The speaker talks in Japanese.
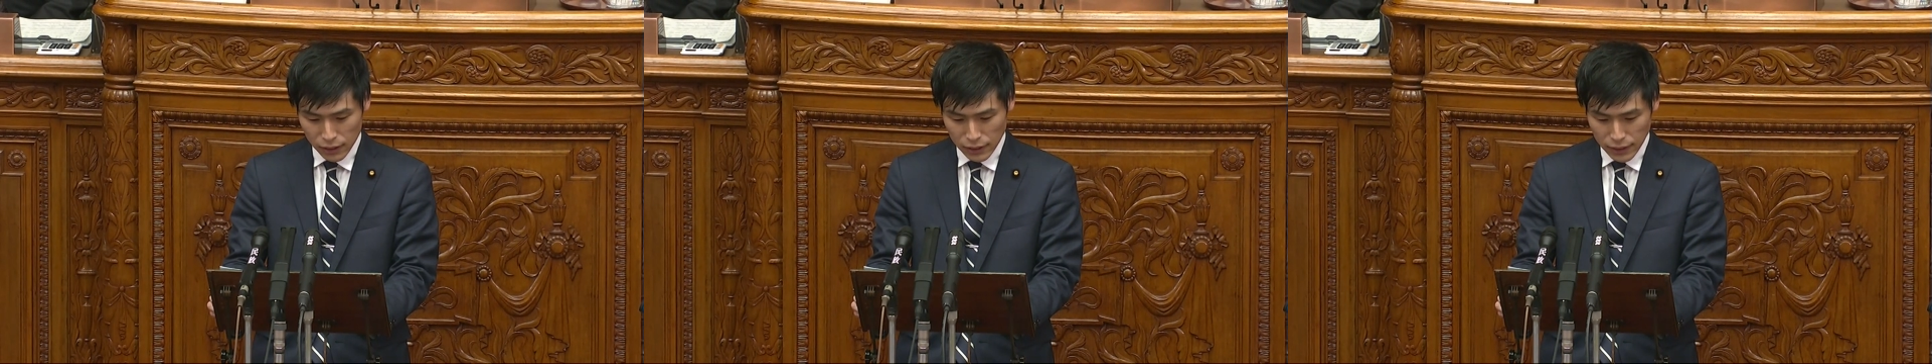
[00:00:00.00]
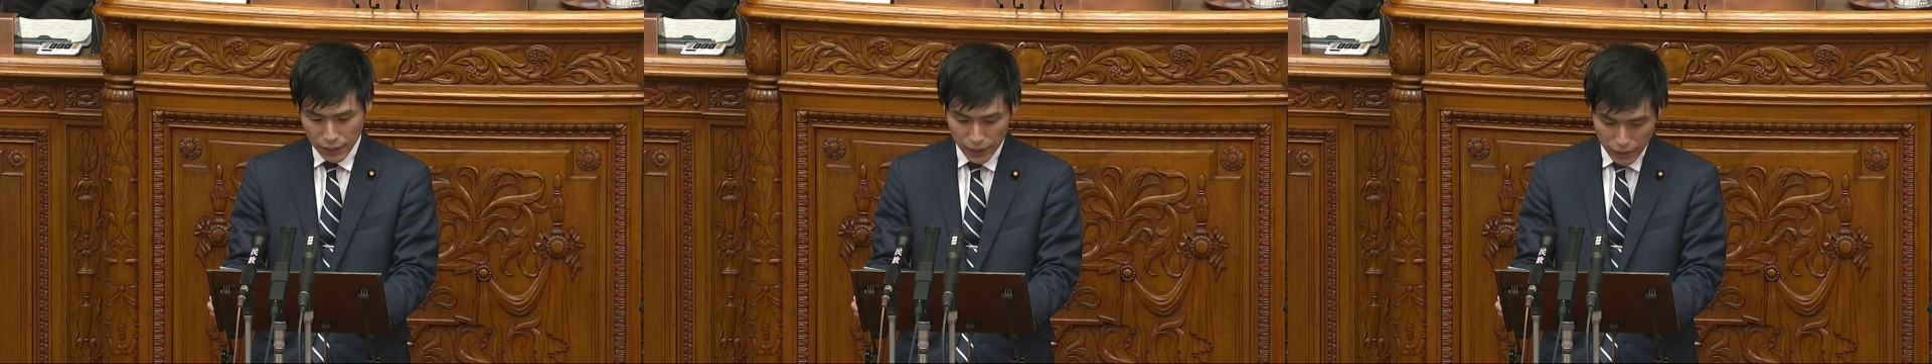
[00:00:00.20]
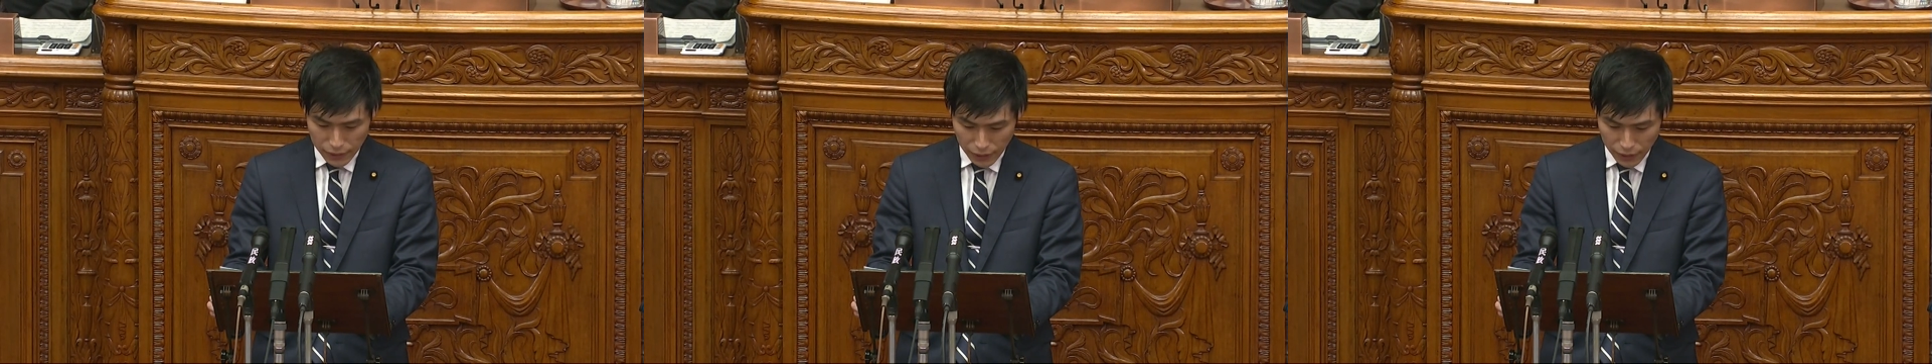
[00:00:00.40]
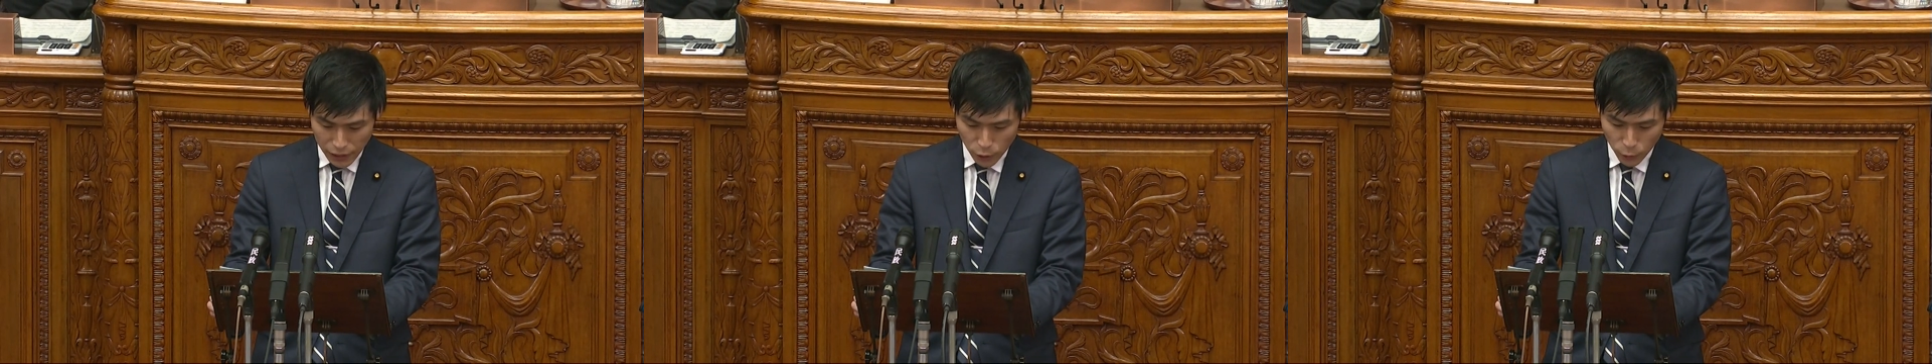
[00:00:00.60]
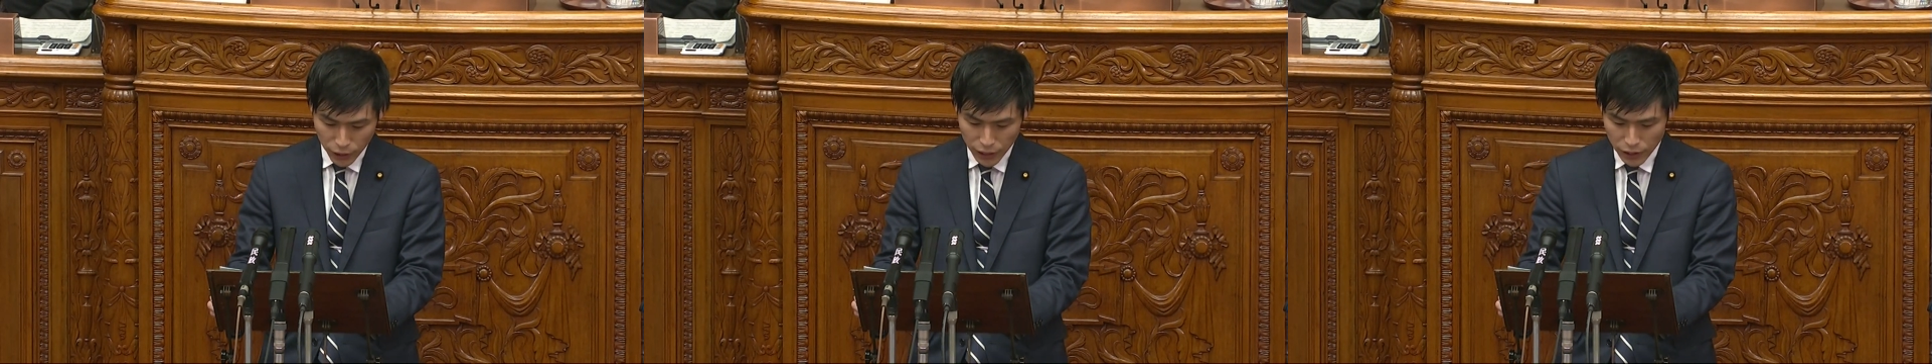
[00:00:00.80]
税や社会
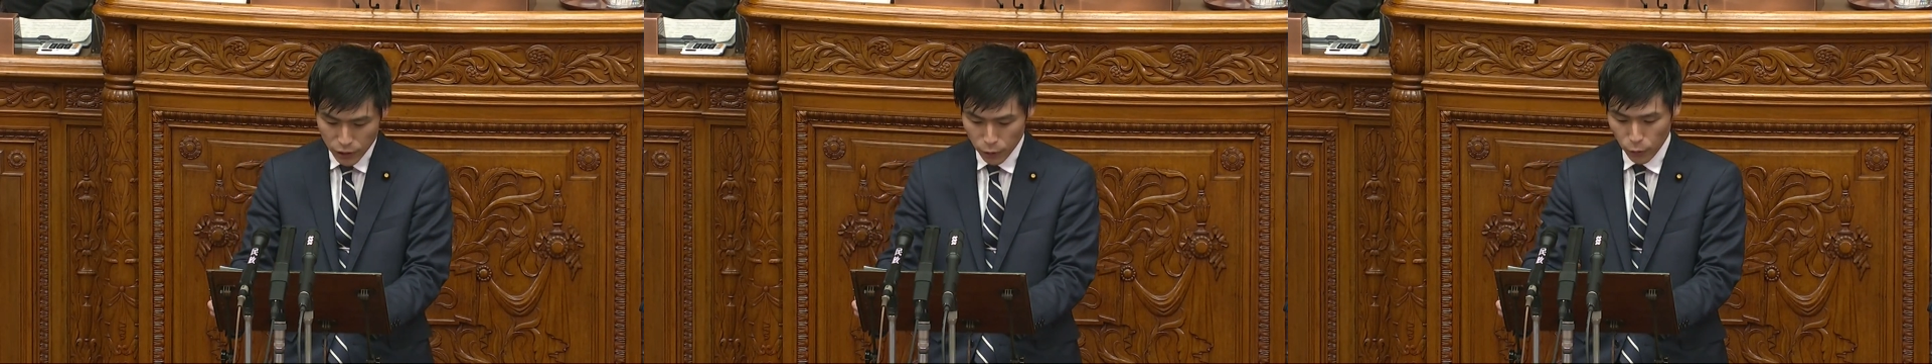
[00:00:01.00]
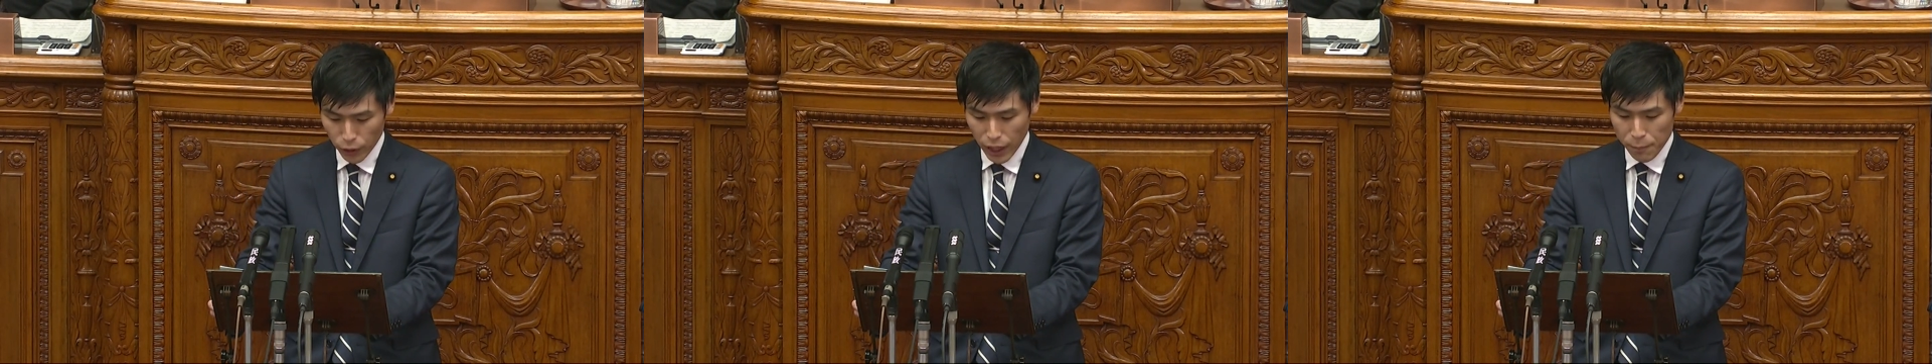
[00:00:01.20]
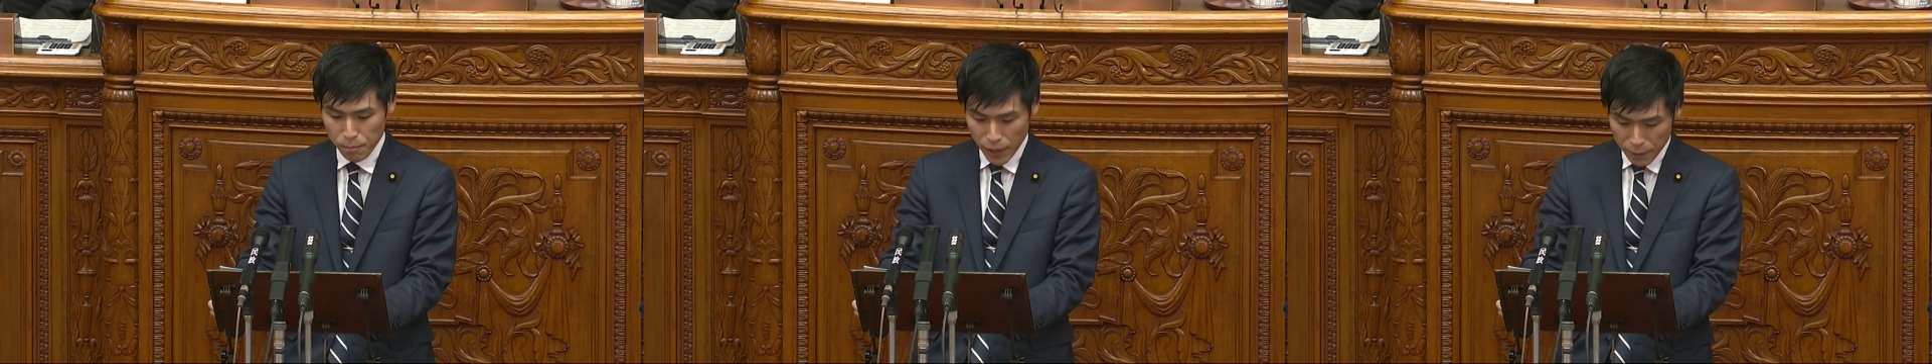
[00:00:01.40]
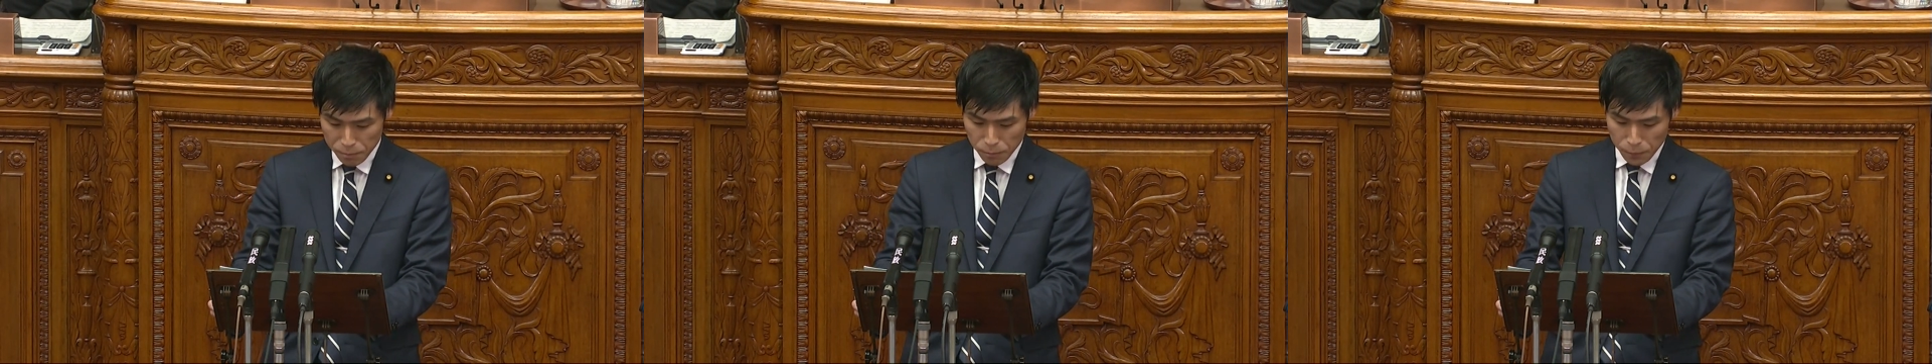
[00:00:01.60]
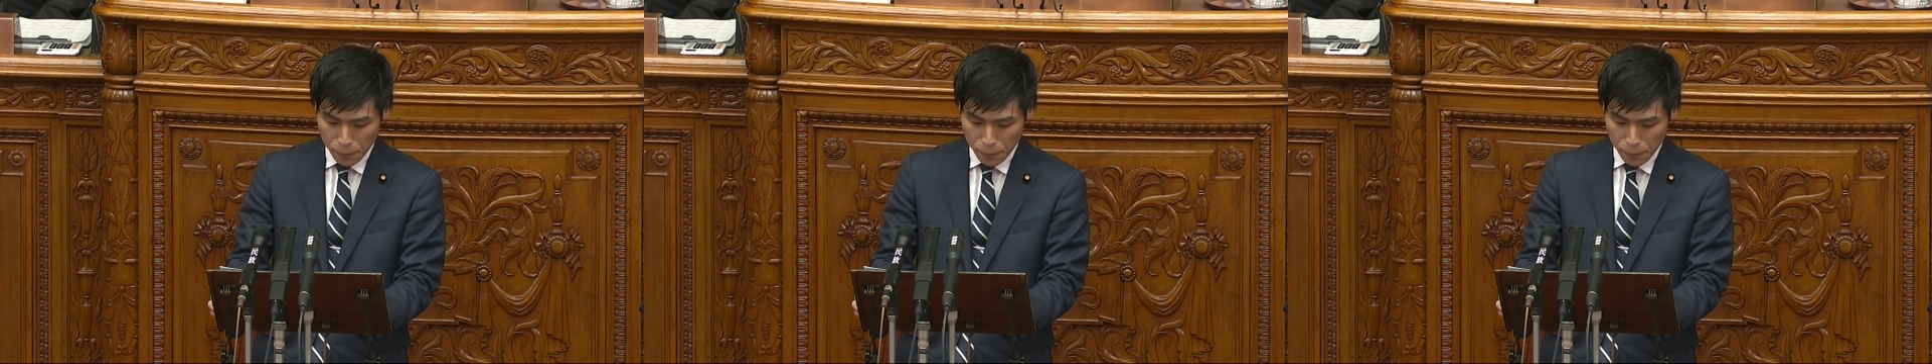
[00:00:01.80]
保険料の減免、